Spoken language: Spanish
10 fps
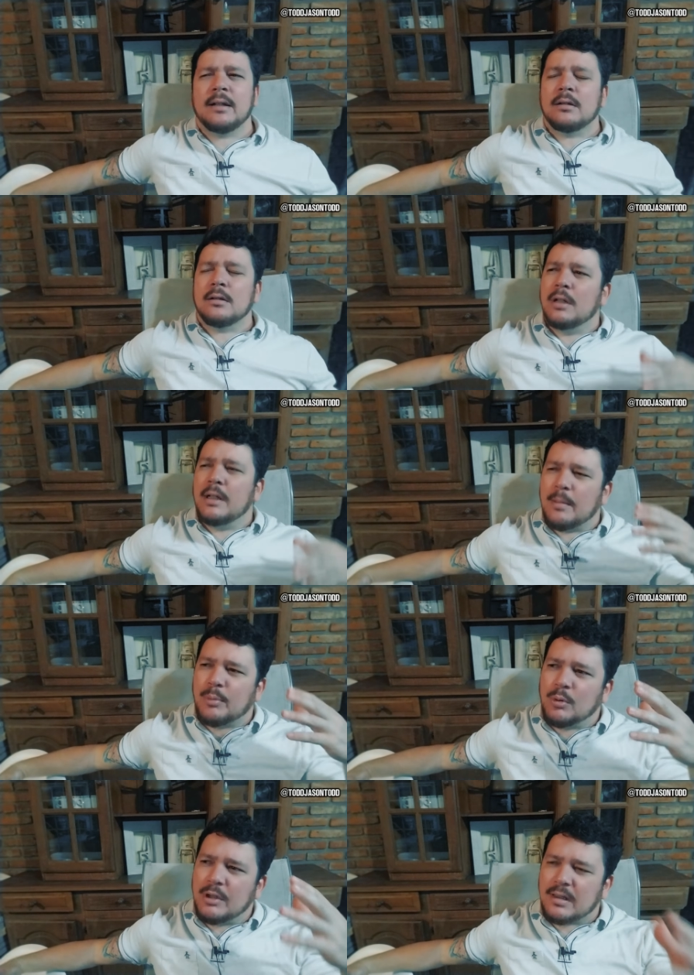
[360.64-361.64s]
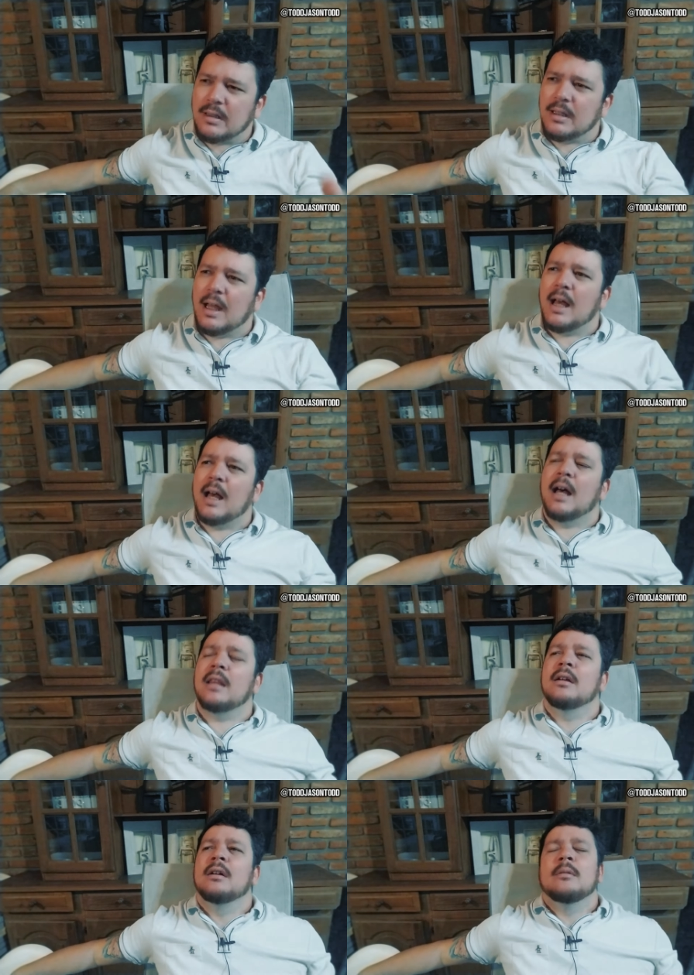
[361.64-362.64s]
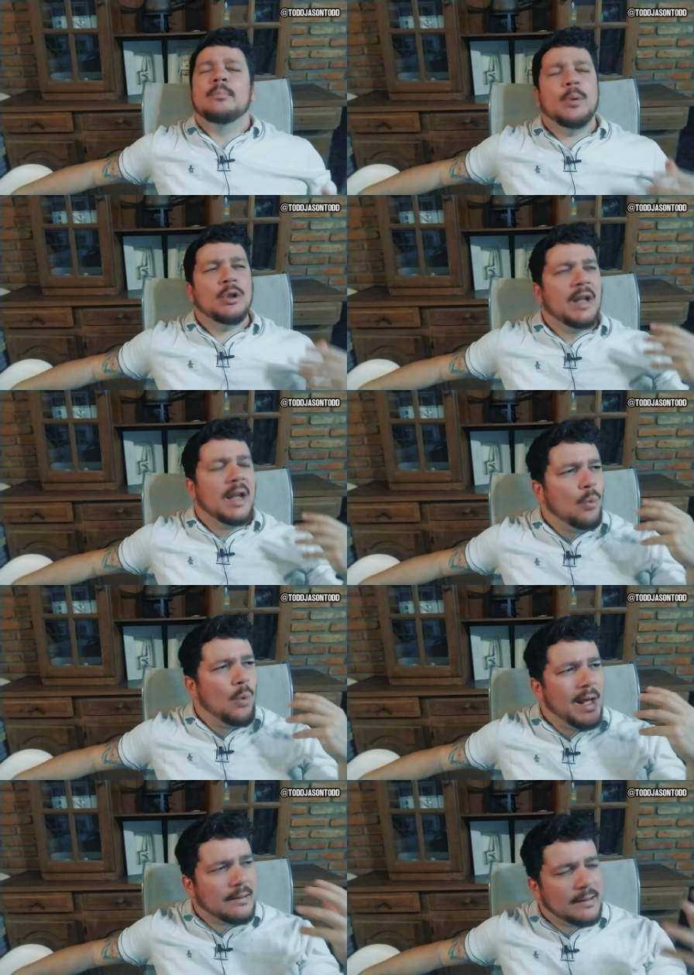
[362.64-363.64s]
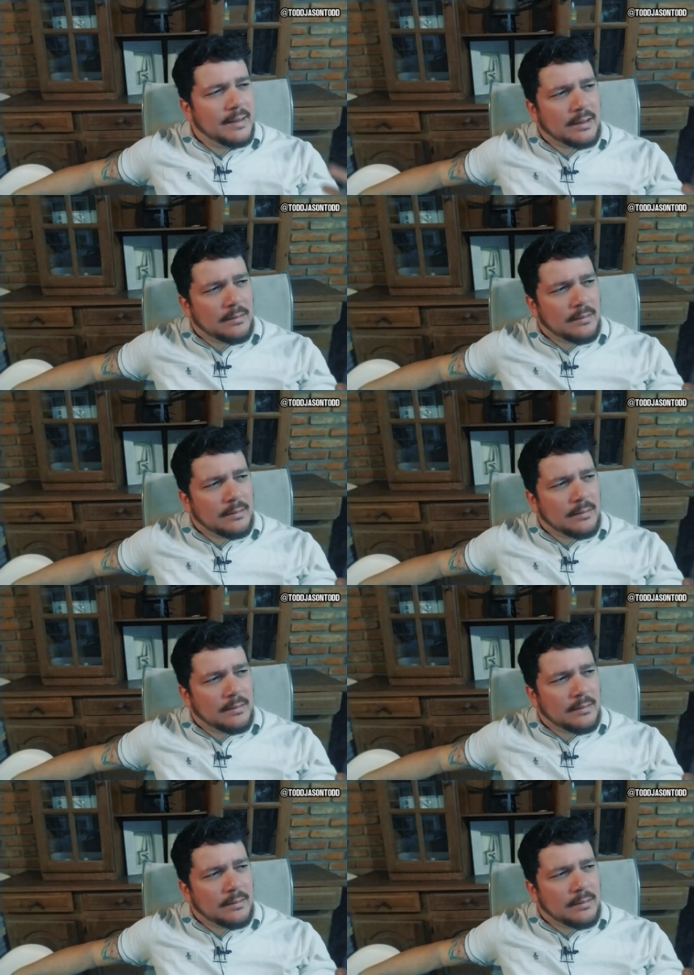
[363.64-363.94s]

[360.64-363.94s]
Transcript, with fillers: no le da publicidad? ¿Por qué Warner